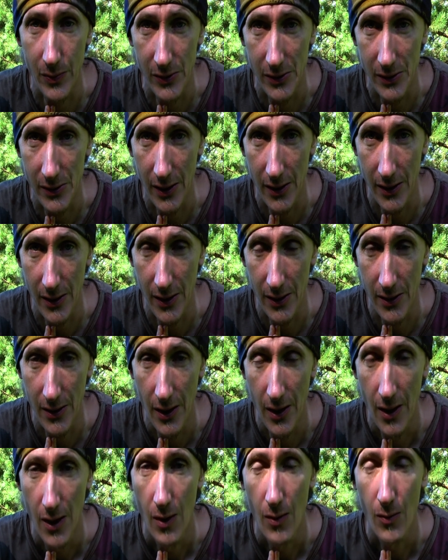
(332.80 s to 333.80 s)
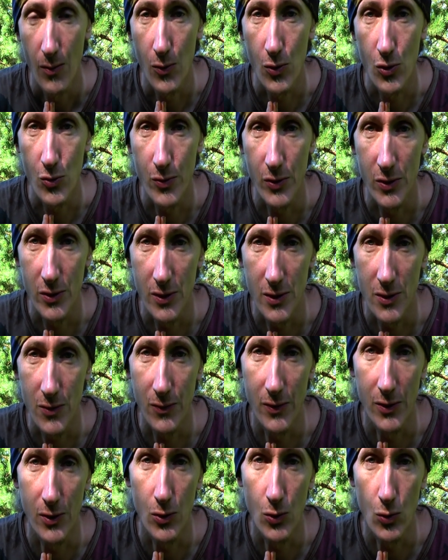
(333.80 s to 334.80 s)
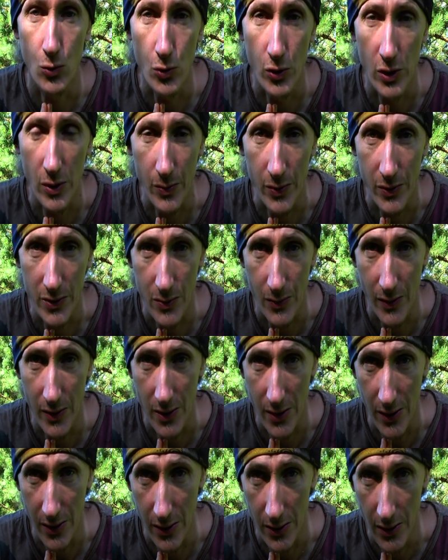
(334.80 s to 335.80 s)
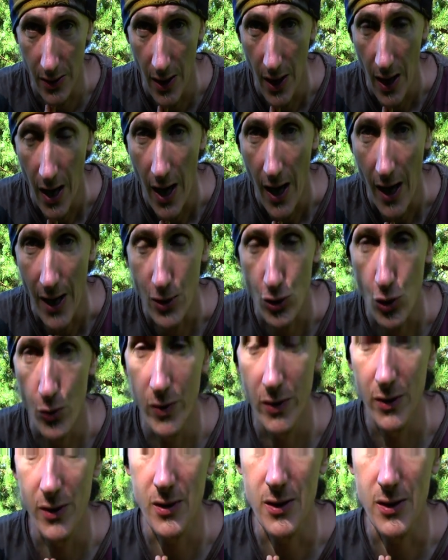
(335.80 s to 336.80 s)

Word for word: постоять, может быть, на свои руки посмотреть. Особенно